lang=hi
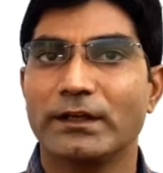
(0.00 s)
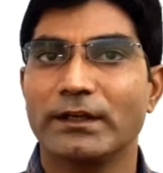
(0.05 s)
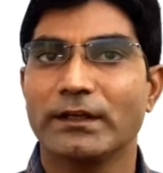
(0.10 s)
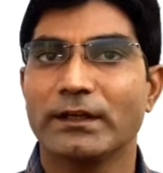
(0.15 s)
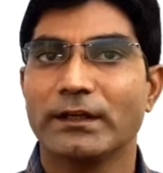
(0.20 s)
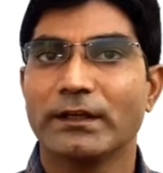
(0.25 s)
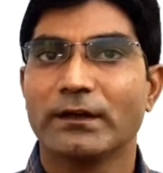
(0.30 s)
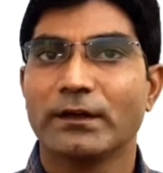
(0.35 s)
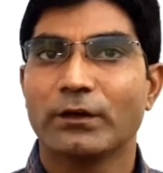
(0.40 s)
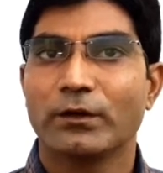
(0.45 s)
है
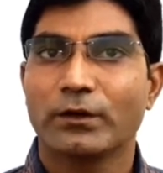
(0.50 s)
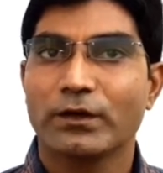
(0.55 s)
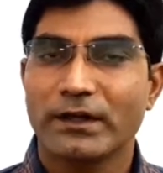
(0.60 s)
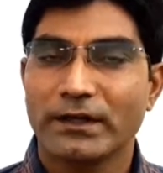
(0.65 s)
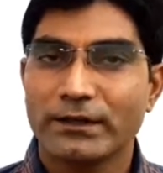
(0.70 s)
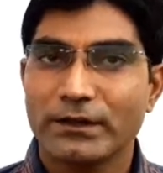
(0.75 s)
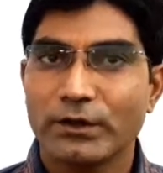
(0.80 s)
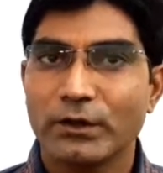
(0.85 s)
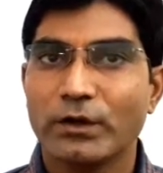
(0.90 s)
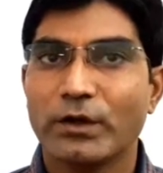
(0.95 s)
और
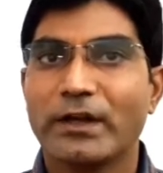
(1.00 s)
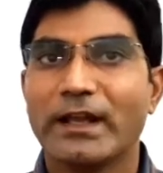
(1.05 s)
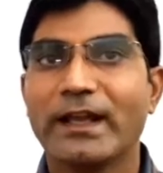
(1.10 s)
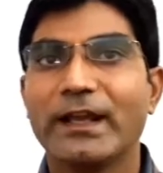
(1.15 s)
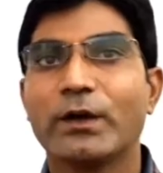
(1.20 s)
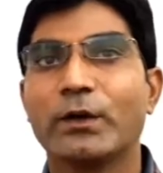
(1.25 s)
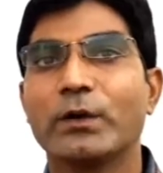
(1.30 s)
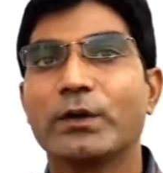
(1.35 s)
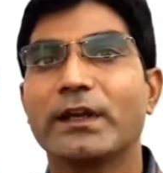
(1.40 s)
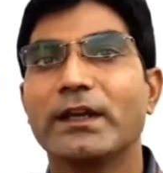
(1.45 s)
कंटिन्यूटी
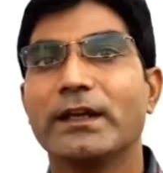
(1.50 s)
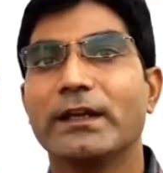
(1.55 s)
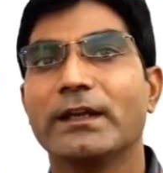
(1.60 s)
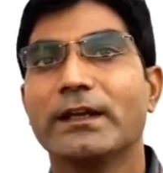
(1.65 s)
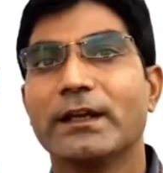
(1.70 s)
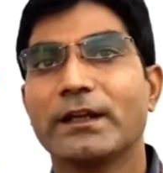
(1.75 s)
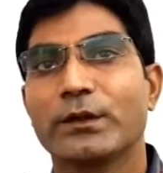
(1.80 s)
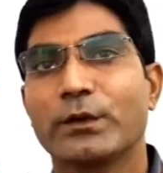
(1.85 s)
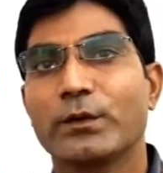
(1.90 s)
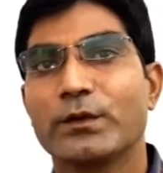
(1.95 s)
होगी
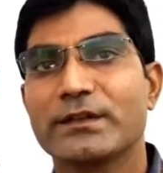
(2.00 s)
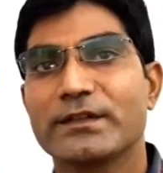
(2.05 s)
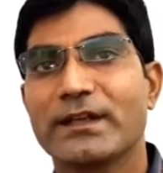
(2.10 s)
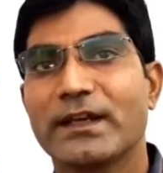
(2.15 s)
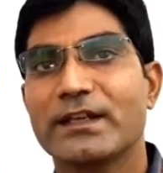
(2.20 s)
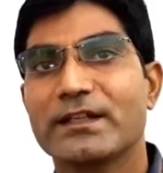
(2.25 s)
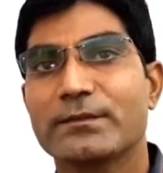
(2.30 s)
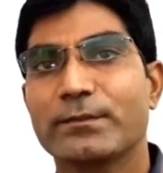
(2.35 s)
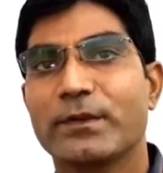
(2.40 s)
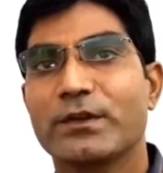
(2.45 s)
तो उस
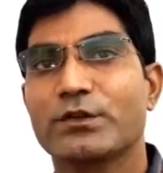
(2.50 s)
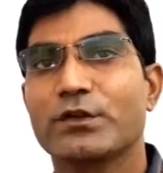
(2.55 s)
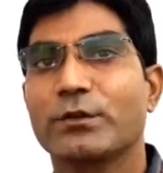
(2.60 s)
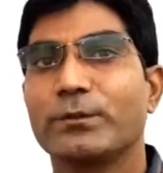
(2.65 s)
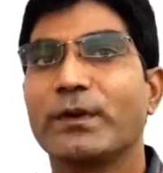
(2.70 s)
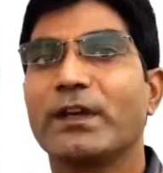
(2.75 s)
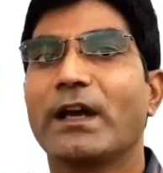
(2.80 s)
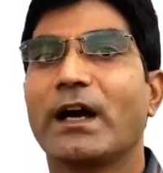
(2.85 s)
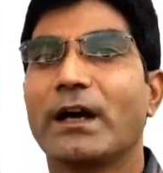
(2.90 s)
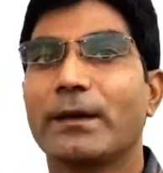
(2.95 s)
केस में जो
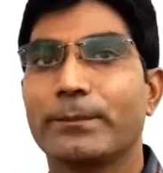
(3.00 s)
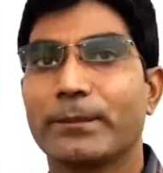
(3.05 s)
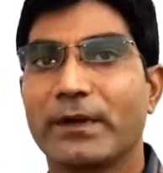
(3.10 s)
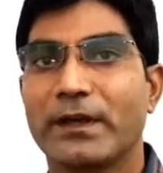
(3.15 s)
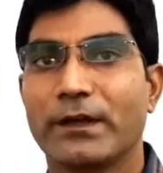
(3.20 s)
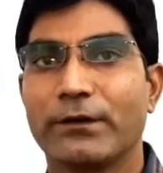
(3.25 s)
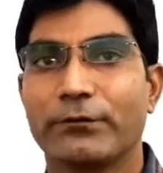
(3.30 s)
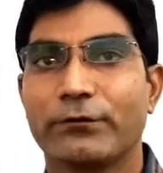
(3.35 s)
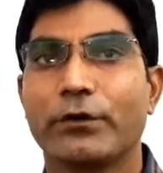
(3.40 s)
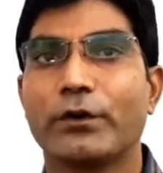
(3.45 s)
भी
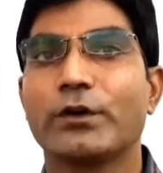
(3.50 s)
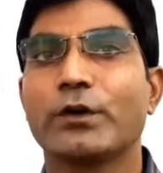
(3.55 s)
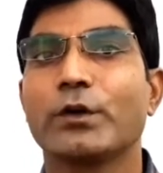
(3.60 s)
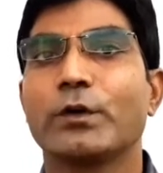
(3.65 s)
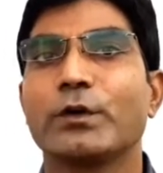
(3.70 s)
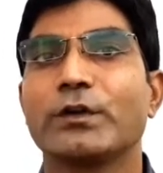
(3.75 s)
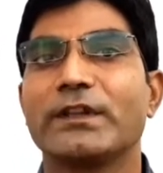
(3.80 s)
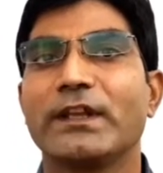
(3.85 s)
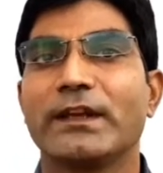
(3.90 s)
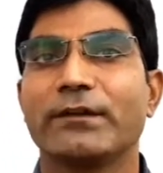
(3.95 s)
आपकी वॉन्ट
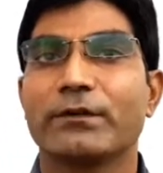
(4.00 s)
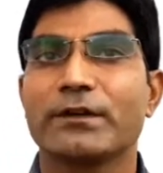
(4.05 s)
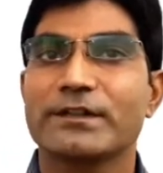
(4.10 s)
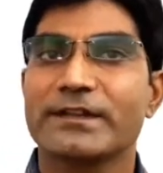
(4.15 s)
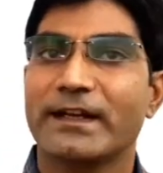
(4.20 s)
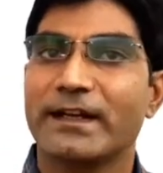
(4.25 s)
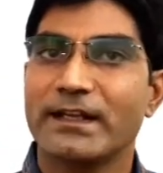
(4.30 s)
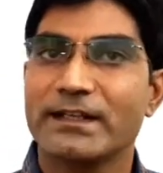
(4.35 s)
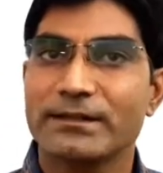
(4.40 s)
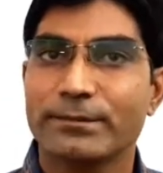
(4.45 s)
होती है वो
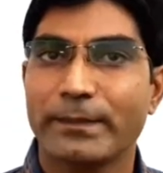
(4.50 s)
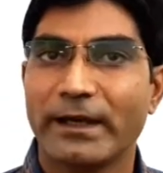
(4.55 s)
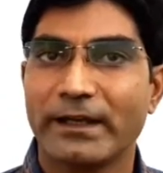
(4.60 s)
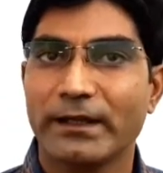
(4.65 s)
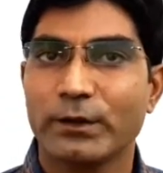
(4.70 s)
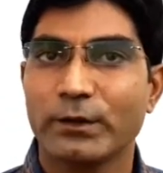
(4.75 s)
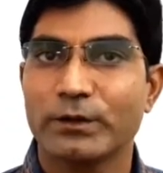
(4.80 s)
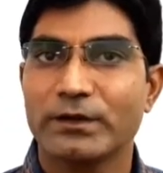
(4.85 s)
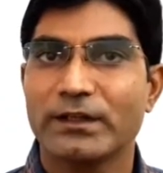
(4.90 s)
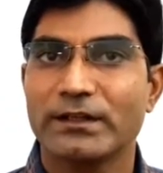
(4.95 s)
सेटिस्फाई
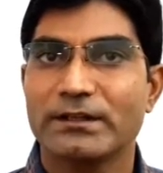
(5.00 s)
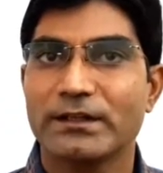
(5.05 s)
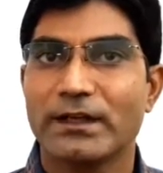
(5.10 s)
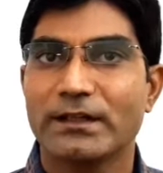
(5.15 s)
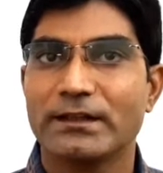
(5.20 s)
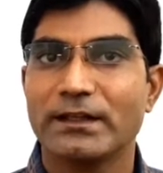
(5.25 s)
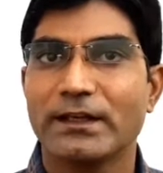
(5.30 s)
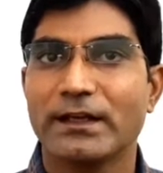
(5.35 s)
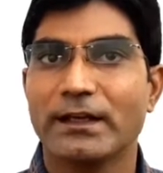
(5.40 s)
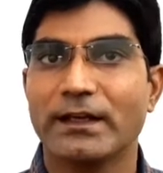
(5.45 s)
होती
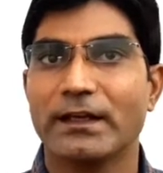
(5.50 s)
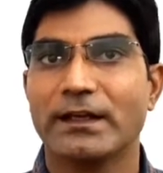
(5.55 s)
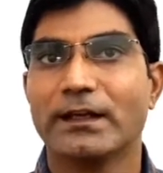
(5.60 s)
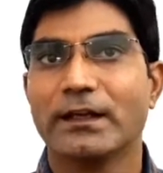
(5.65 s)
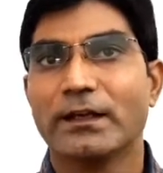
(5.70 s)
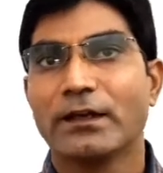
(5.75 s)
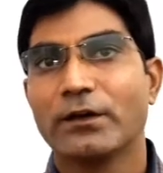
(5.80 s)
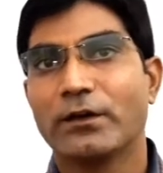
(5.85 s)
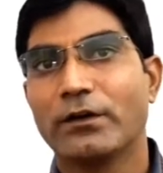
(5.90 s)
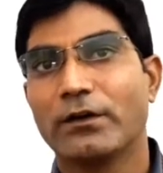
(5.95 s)
जाती है
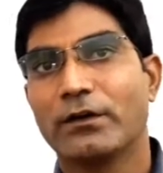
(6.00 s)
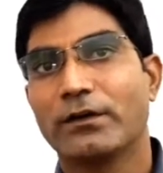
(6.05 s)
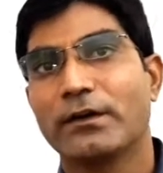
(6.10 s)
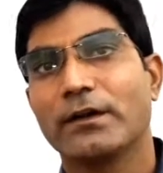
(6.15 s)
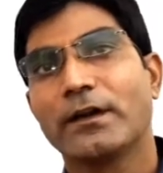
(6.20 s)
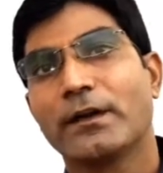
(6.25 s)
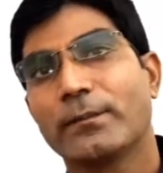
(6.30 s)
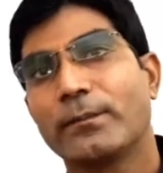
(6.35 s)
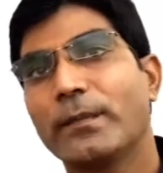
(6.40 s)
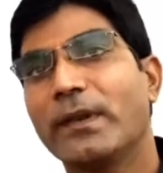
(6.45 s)
और
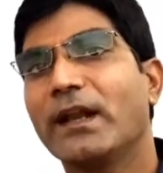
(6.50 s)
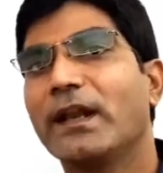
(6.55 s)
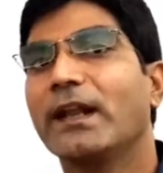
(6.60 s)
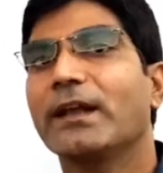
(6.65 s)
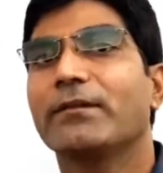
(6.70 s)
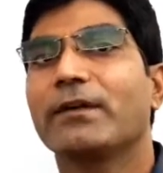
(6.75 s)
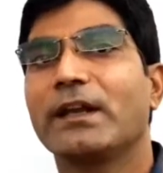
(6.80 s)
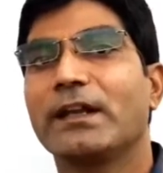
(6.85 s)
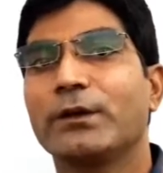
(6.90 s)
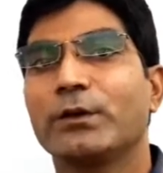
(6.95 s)

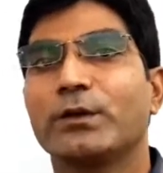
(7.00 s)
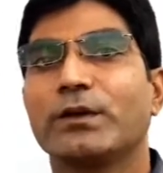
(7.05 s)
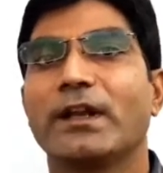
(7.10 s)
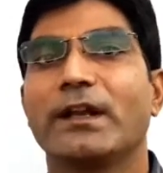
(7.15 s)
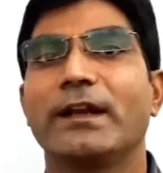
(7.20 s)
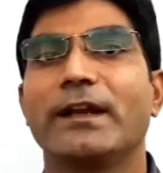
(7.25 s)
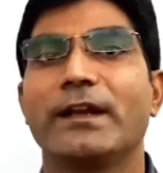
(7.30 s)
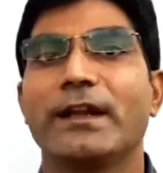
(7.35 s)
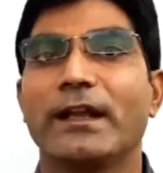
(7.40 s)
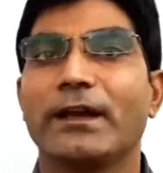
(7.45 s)
मिलने वाली
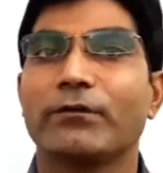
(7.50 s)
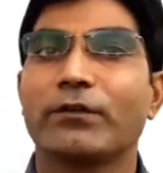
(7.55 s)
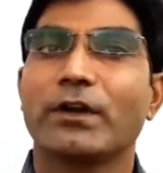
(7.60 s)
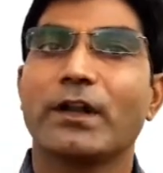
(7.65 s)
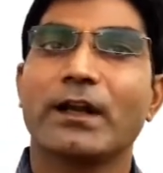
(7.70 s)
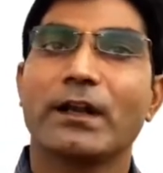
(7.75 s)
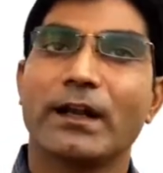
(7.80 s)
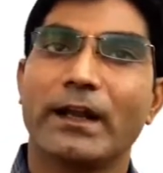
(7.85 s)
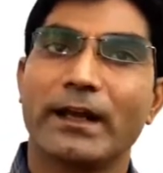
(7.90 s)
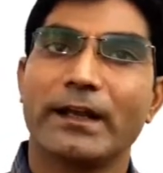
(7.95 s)
यूटिलिटी है वो
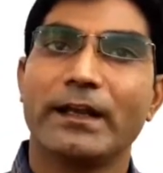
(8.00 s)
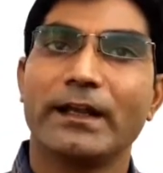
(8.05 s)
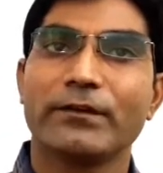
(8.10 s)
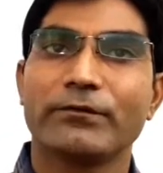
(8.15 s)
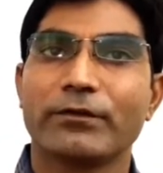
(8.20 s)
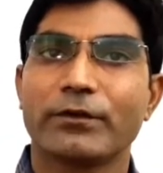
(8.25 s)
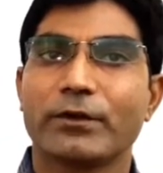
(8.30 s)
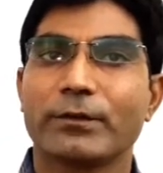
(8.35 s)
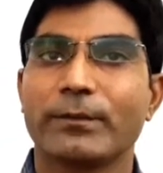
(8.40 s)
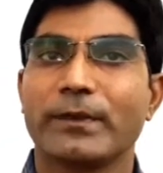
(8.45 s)
डिक्लाइनिंग
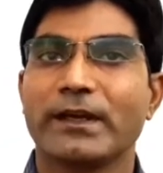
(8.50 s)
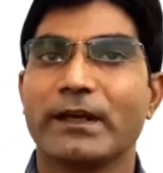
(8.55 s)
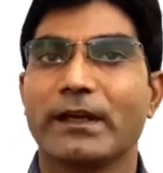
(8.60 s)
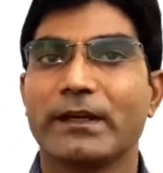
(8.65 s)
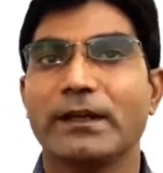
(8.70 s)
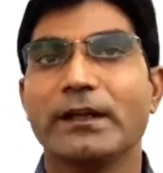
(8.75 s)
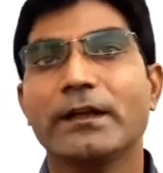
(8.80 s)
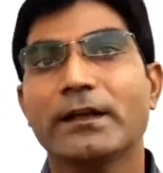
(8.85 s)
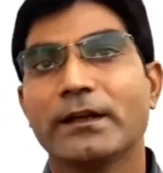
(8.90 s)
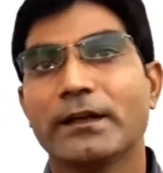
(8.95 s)
फॉर्म में
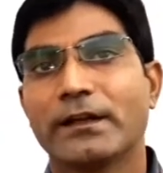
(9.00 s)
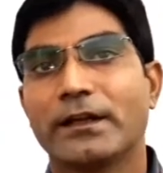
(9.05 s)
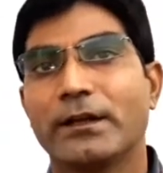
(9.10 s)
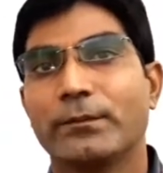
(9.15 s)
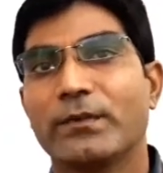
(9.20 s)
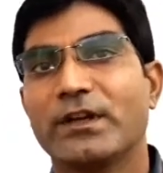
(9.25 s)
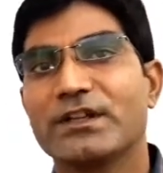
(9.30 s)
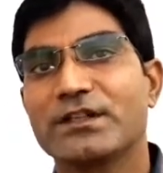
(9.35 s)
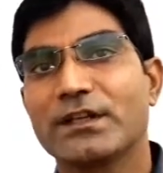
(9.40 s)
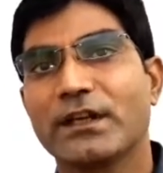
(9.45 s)
यानी
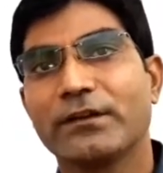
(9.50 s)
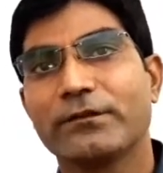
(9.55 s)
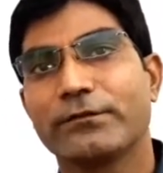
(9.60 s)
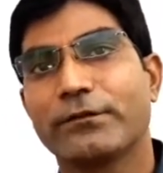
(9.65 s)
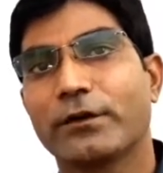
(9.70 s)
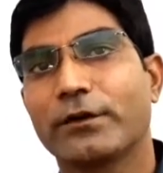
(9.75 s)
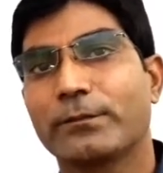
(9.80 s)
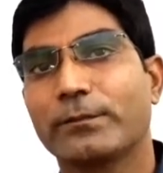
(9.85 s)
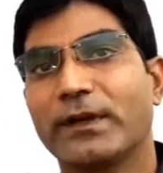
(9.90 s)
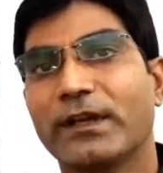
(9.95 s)
डिमिनिशिंग
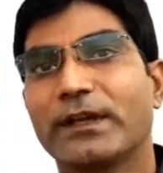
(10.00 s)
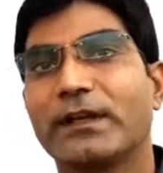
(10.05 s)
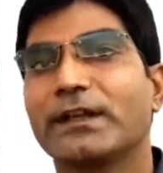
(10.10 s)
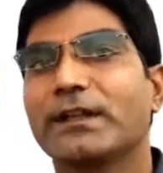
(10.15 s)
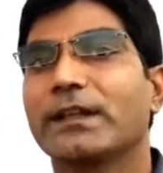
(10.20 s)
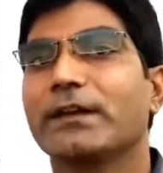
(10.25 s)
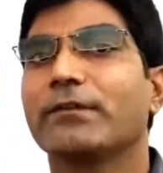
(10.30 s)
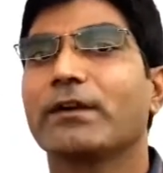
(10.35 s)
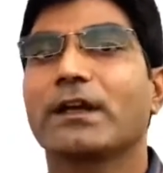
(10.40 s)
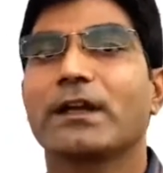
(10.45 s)
फॉर्म में
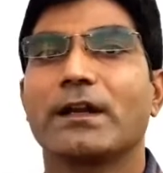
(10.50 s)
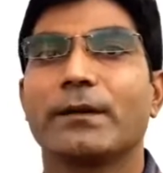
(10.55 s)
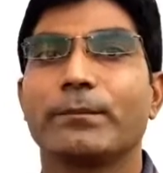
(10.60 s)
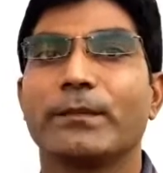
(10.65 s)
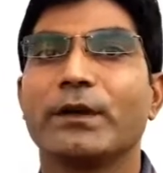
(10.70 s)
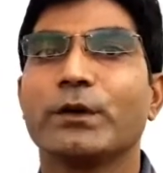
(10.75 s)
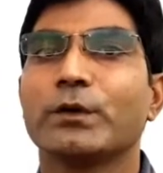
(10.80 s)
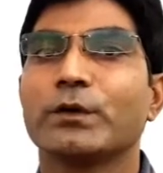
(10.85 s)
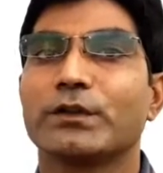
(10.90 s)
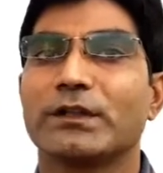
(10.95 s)
गिरते हुए क्रम
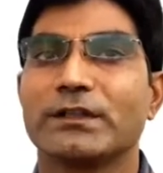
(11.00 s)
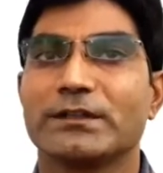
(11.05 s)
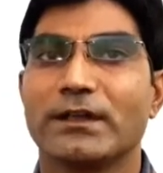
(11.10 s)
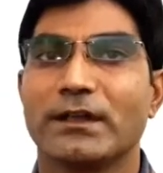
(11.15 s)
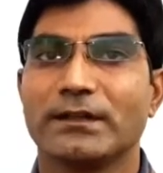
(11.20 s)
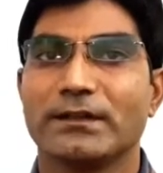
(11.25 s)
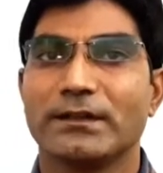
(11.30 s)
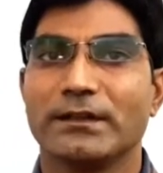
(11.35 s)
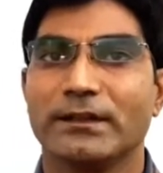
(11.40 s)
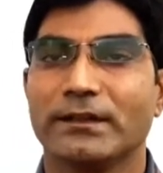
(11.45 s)
में होती
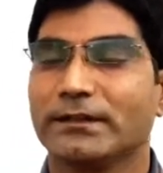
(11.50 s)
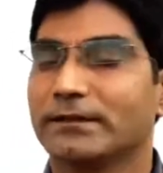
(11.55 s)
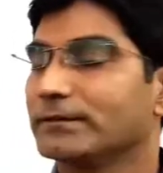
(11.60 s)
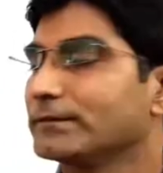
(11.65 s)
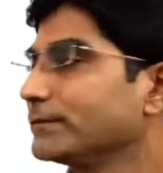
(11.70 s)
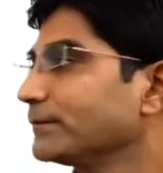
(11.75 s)
जाती है